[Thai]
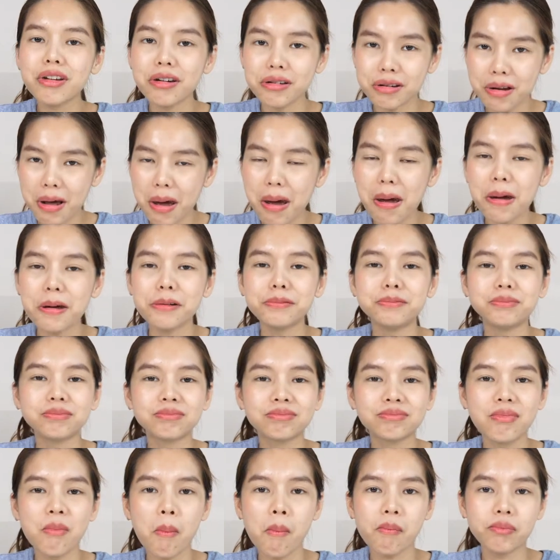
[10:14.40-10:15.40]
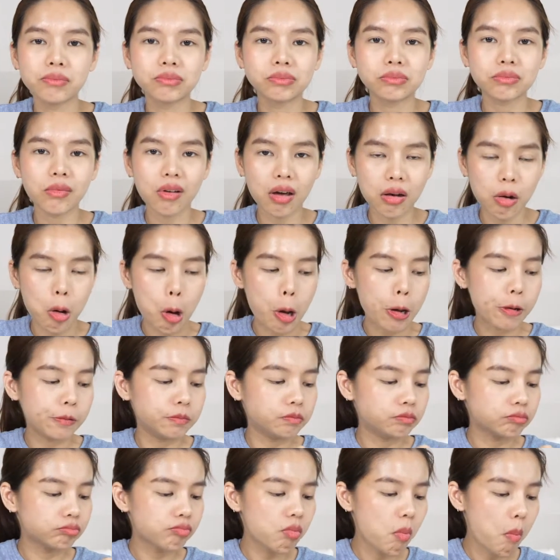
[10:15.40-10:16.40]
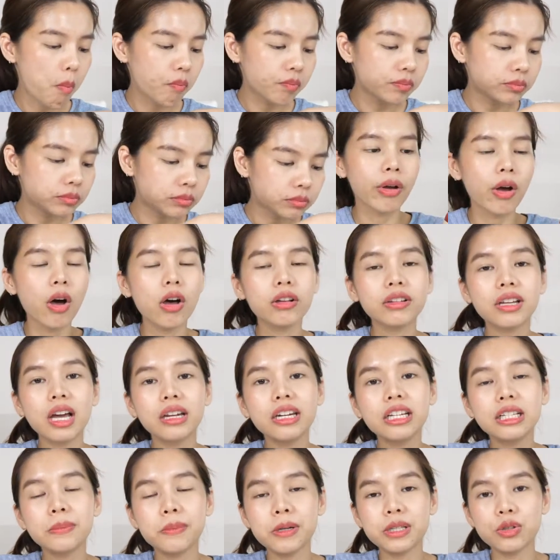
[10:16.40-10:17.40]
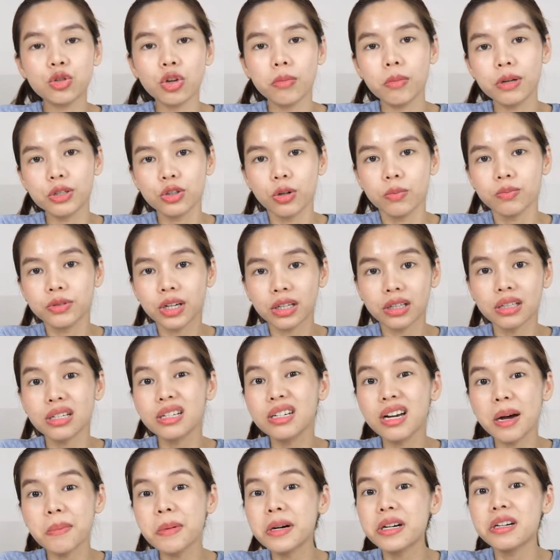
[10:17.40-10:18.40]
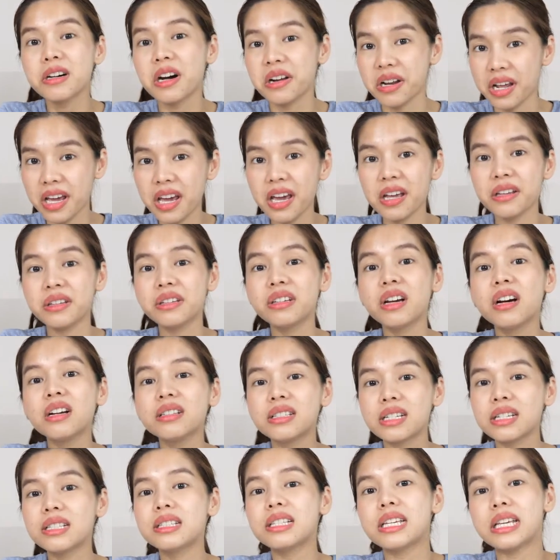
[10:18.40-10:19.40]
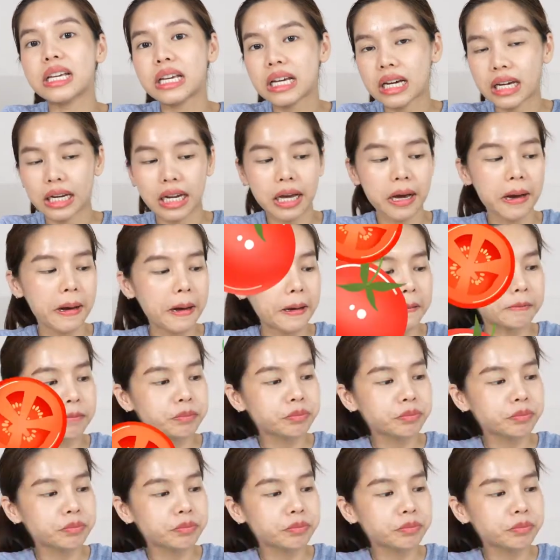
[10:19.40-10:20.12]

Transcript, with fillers: ใช่ได้อร่อย ค่อนข้างที่จะเป็นส่วนผสมจากเนื้อมะเขือเทศเยอะจริงๆ นะคะ